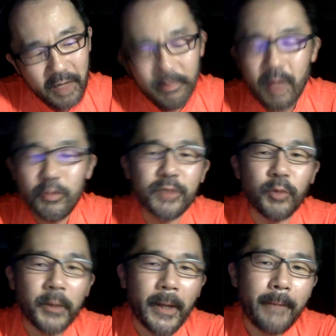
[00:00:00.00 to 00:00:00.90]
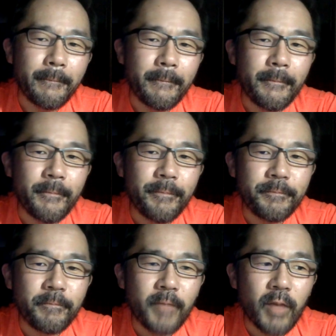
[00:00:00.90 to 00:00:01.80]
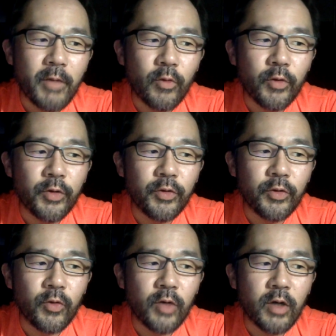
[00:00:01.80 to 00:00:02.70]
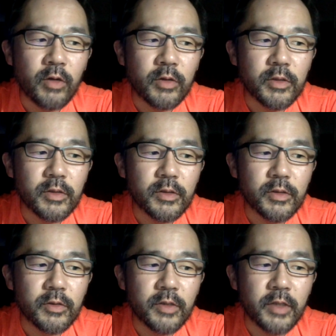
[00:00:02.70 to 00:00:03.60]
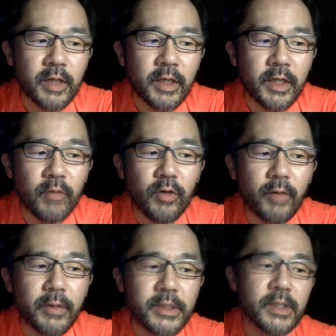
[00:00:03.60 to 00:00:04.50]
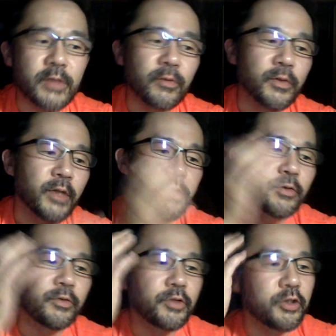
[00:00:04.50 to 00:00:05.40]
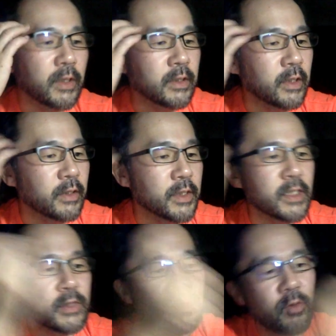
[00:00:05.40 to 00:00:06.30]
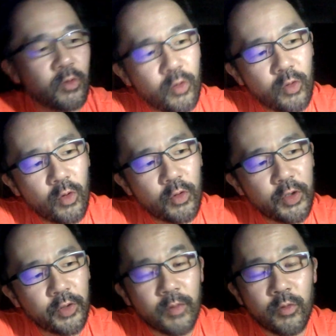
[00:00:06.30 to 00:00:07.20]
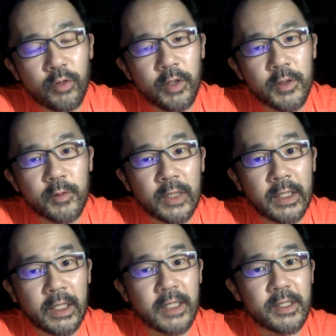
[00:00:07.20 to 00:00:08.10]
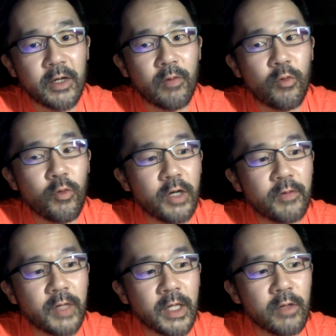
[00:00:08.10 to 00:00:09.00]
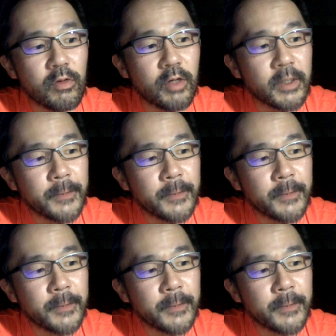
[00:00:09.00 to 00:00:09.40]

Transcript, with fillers: まあもしもね、まあこういう動画を作っていて、僕は別にそのさ、YouTuber になってさ、その広告料で儲けるつもりはないです。てか、儲かるまでの、